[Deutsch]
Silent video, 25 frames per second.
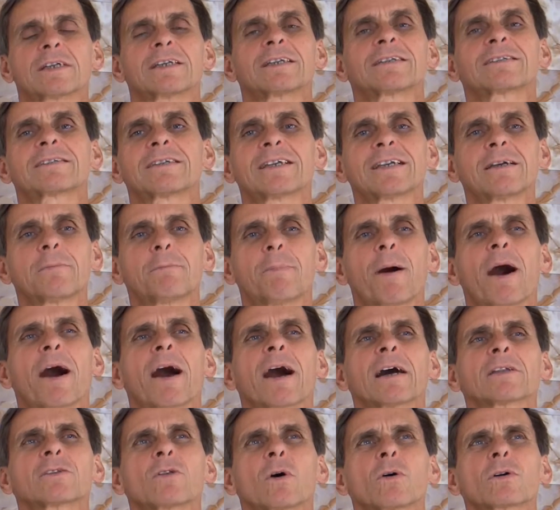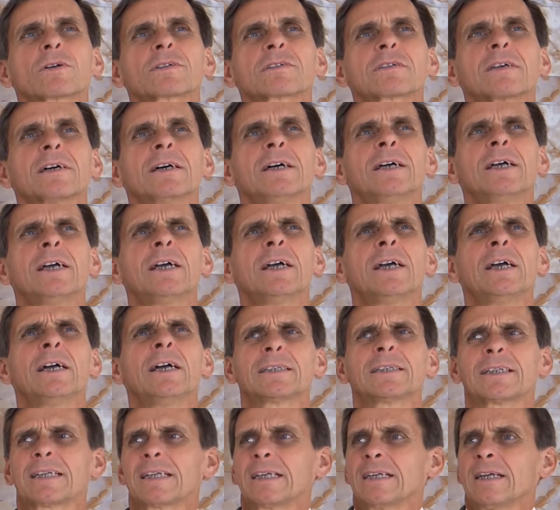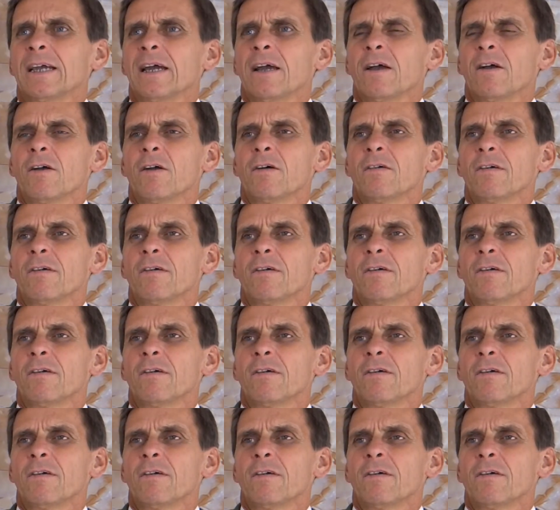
Ich sehe Paradoxe, die